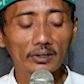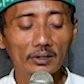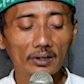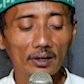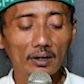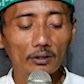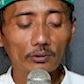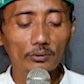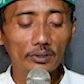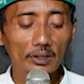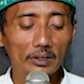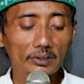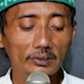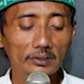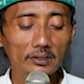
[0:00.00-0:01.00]
neng Al-Quran
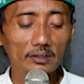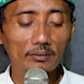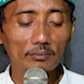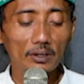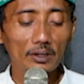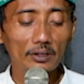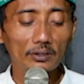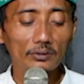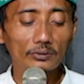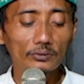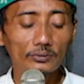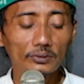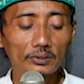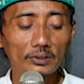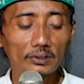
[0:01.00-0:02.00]
jeda ada kotu
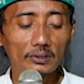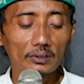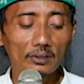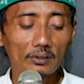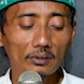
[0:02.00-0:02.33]
de iya